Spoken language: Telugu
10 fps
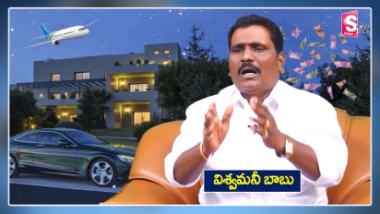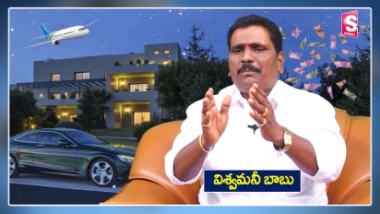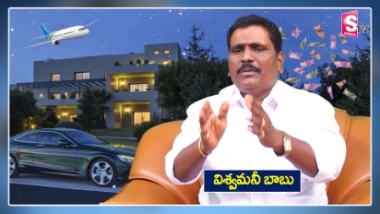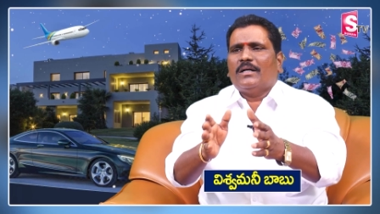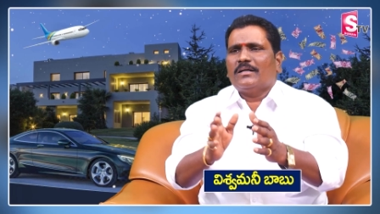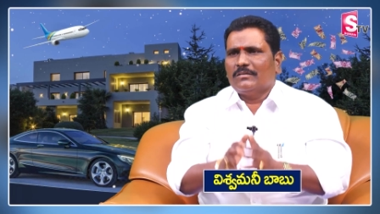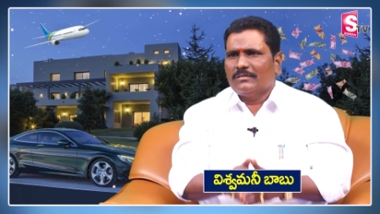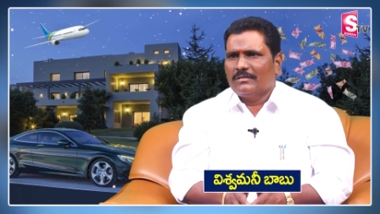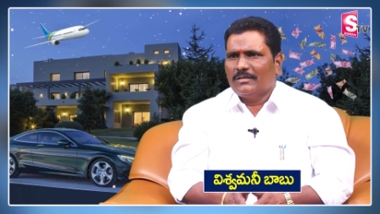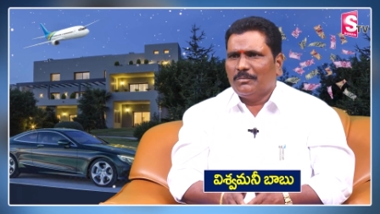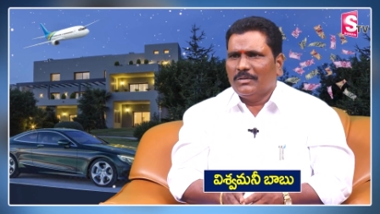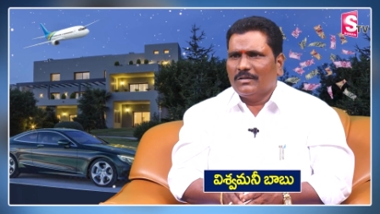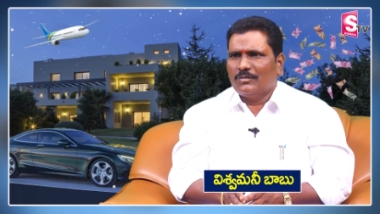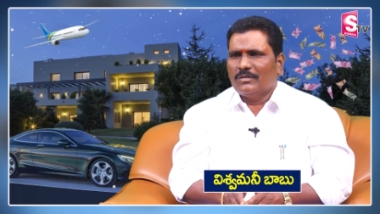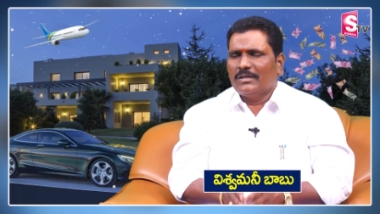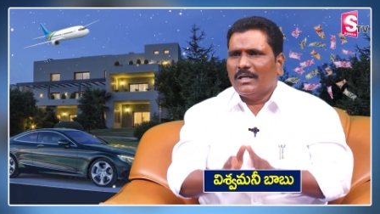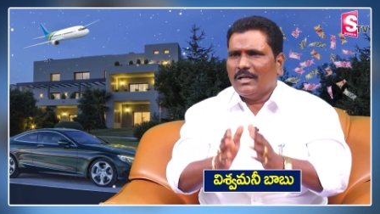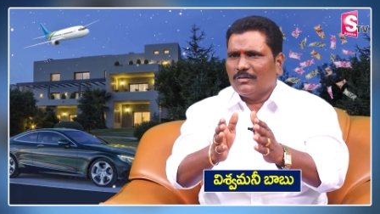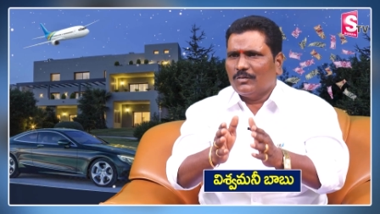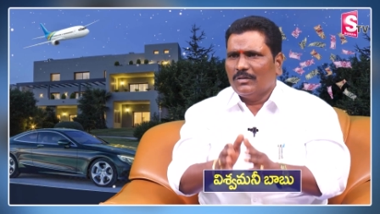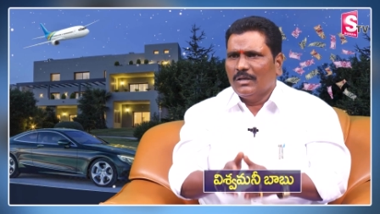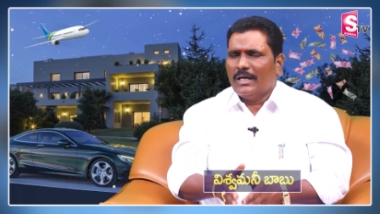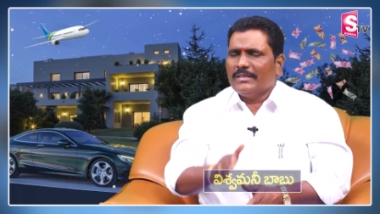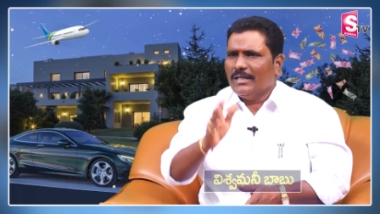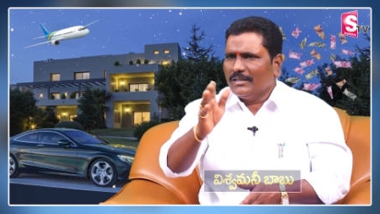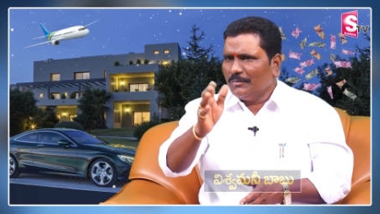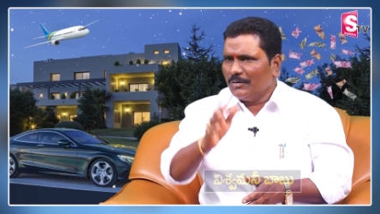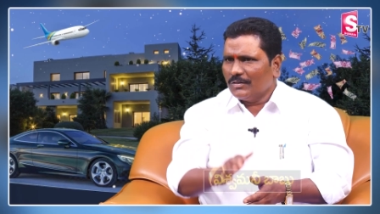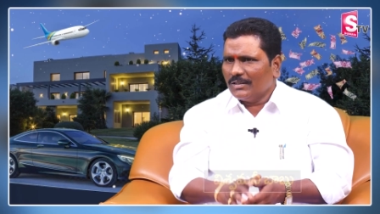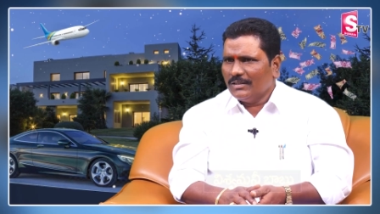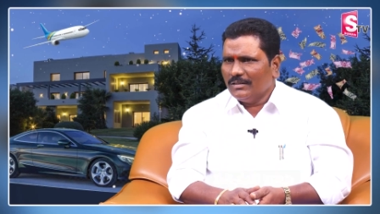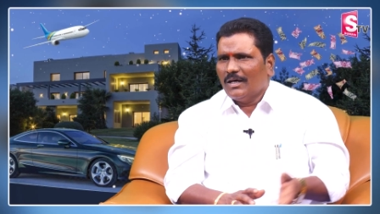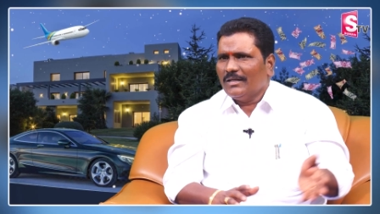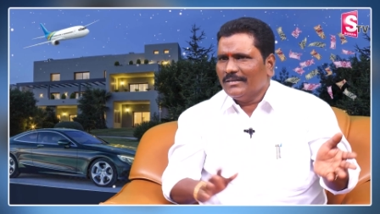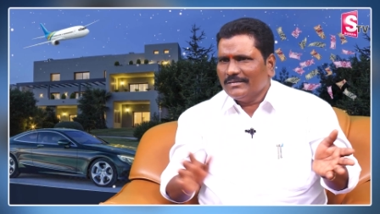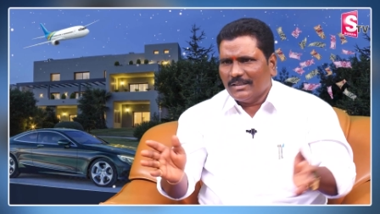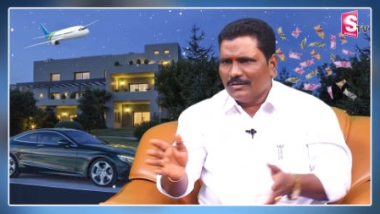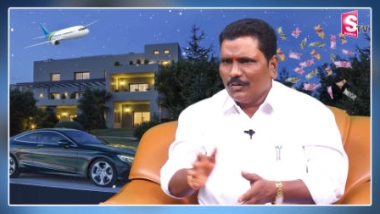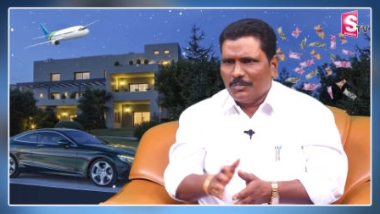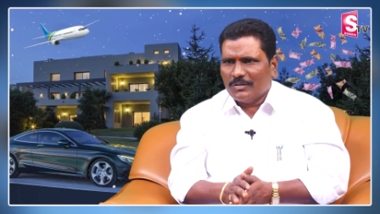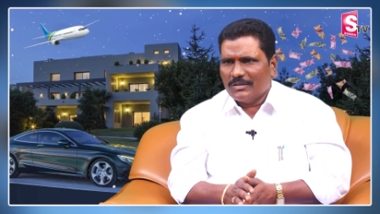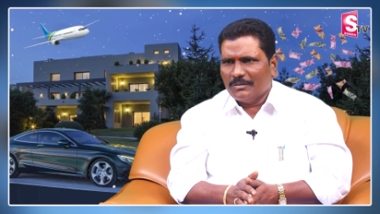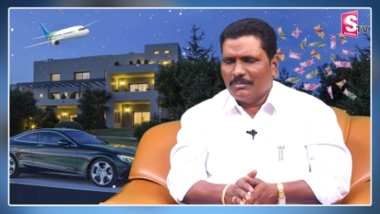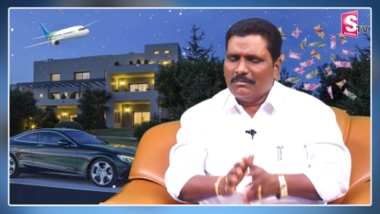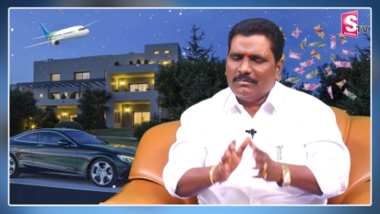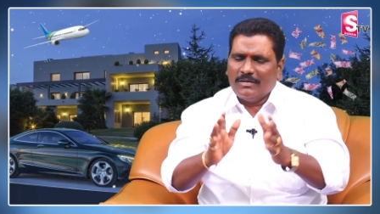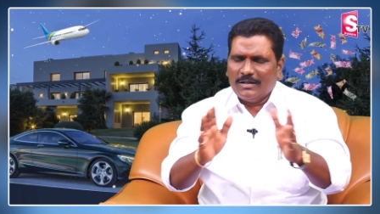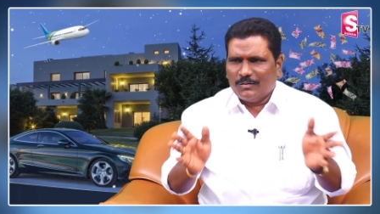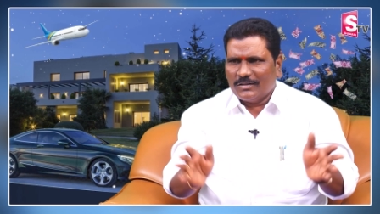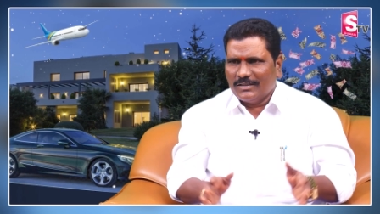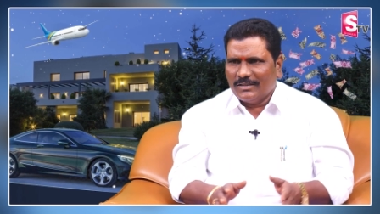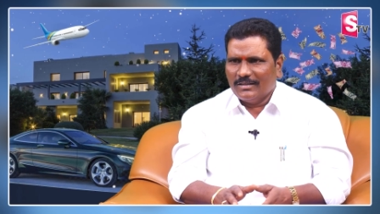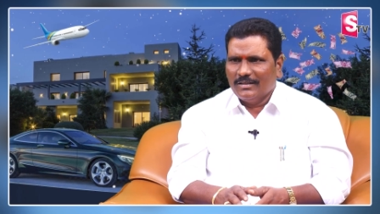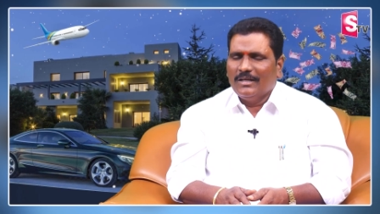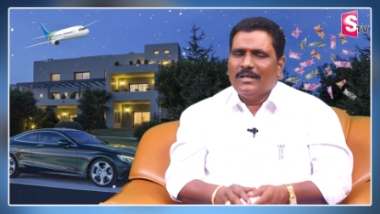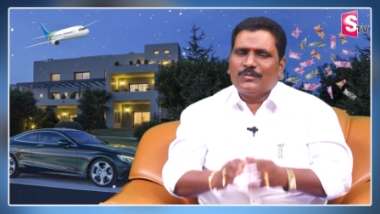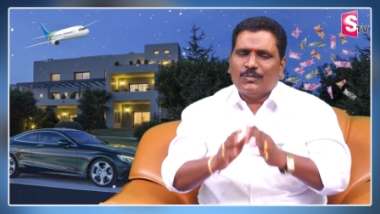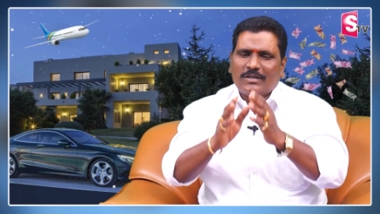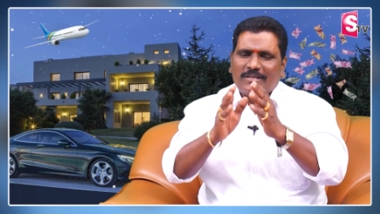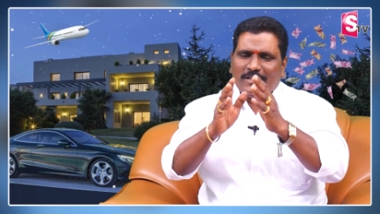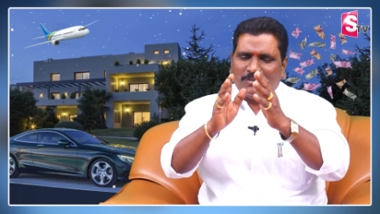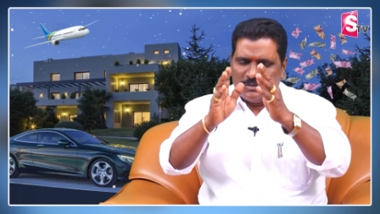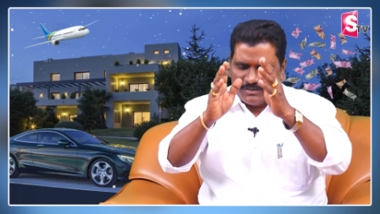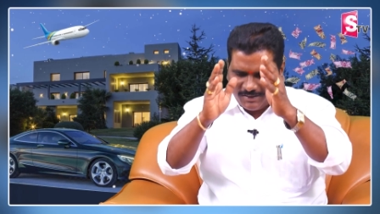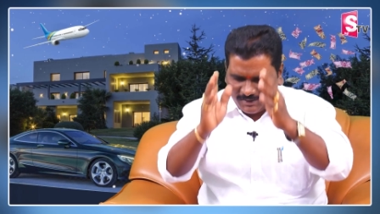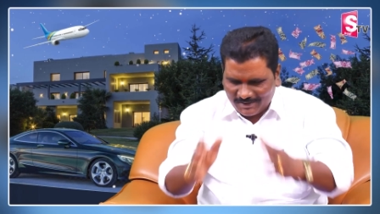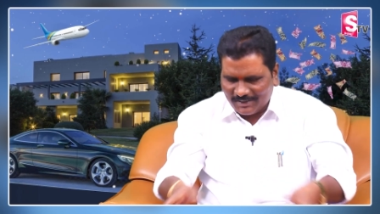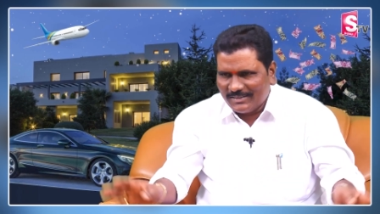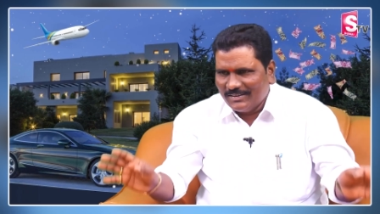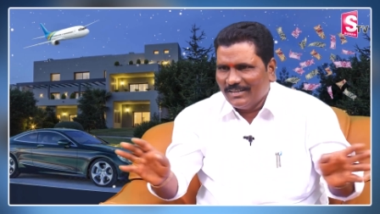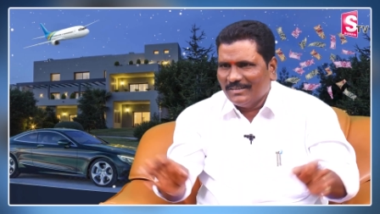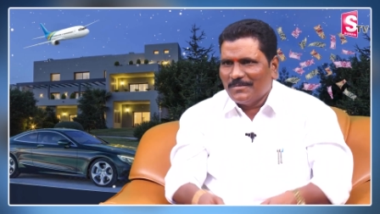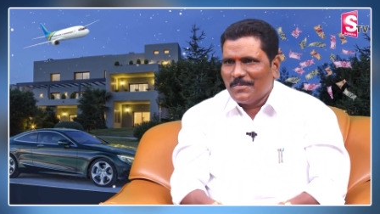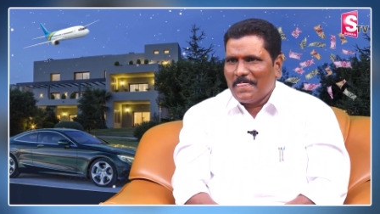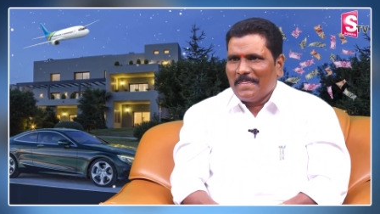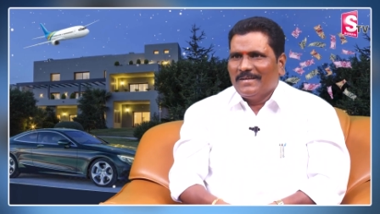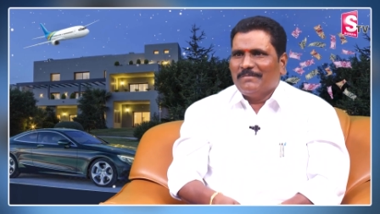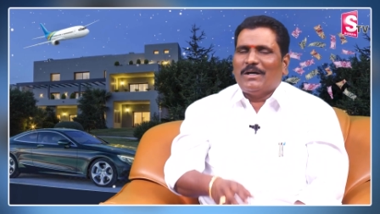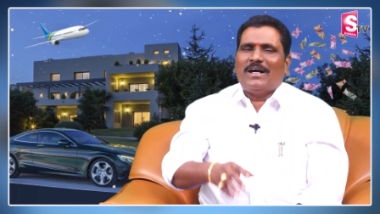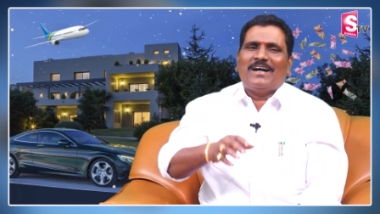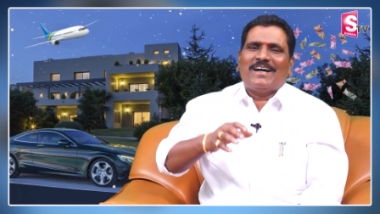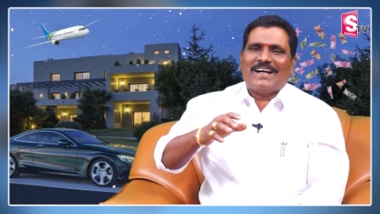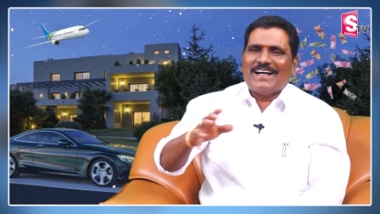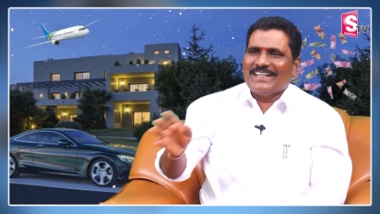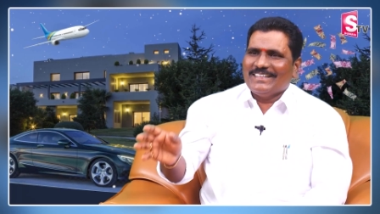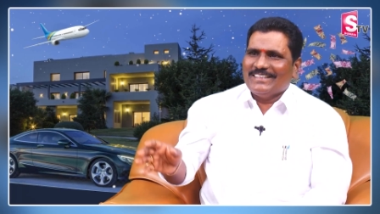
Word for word: అప్పుడు అడుగు డబ్బును అడుగు ఎలా అడుగు అది ఏ టైంలో ఉంటుంది నాలుగు నుంచి ఐదు లోపల ఉంటుంది బ్రహ్మాండం ఉంటుందండి సూర్యోదయానికి ముందు లేచేయాల్సిందే బాగా గాఢ